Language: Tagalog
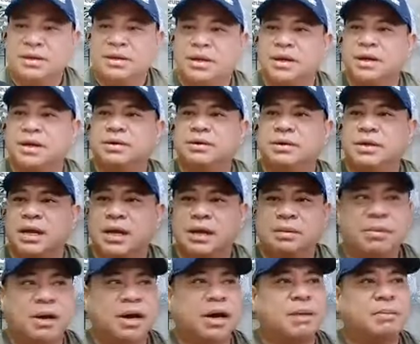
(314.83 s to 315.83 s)
Ayun ha,
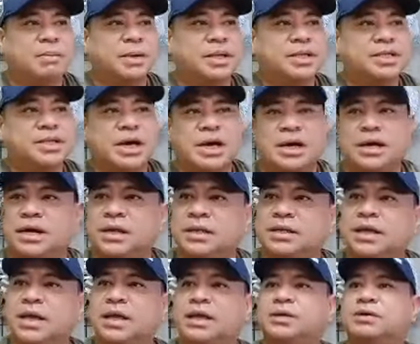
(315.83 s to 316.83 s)
mga kapadyak.
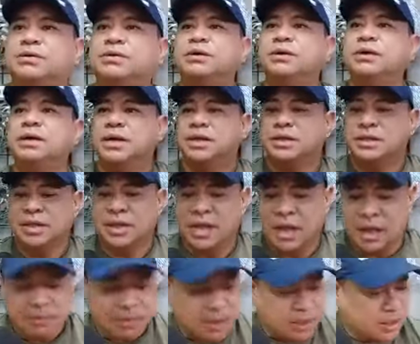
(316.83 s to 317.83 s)
Thank you.
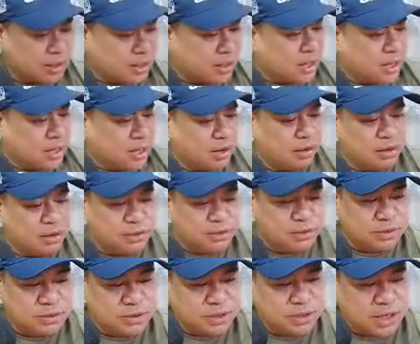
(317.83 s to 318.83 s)
Salamat. Oh,
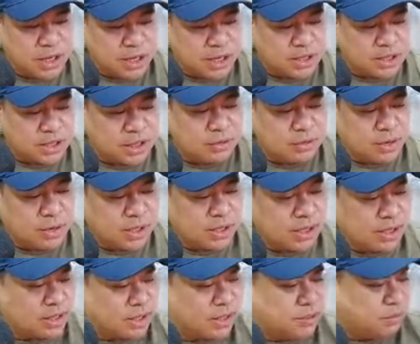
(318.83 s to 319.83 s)
so, so nakita nyo
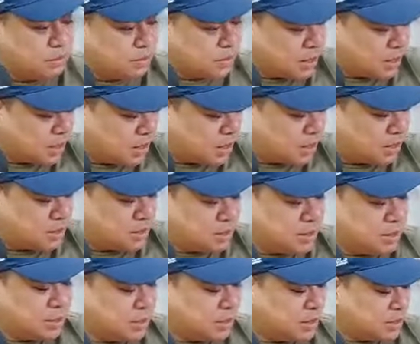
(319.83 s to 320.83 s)
kanina yung uh,
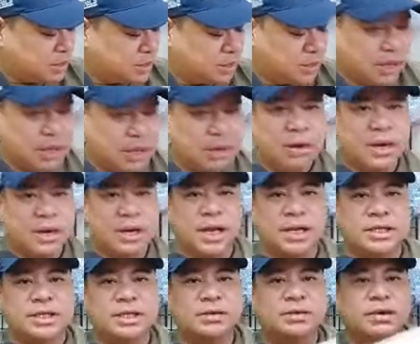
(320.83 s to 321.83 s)
dalawang klase ng